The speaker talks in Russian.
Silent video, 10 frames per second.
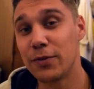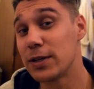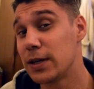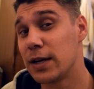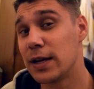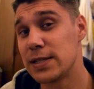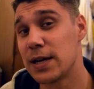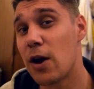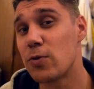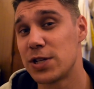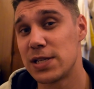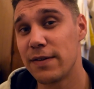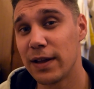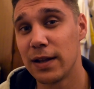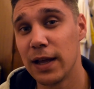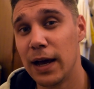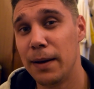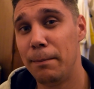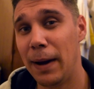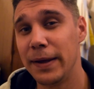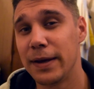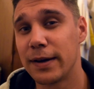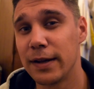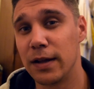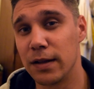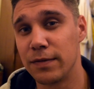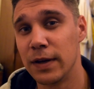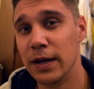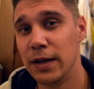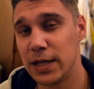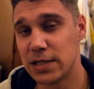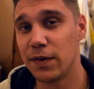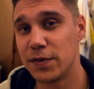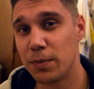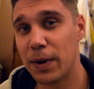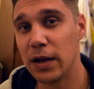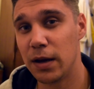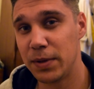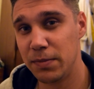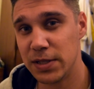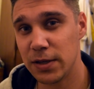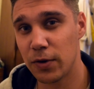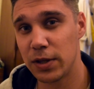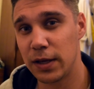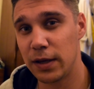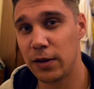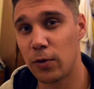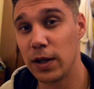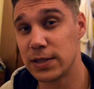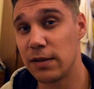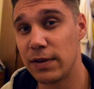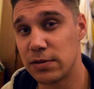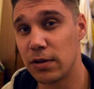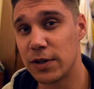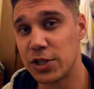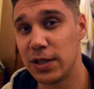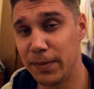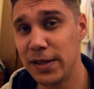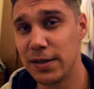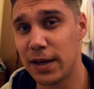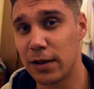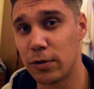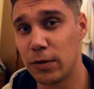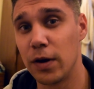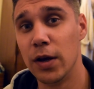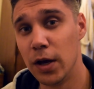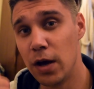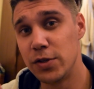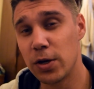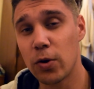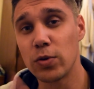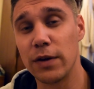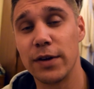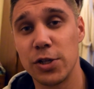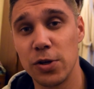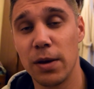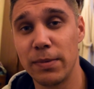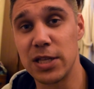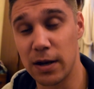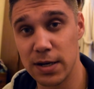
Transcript: вот как раз хороший совет для маленьких каналов. Если вы все правильно оптимизируете и ролик соответствует вашей тематике, то все круто, вы начнете быстро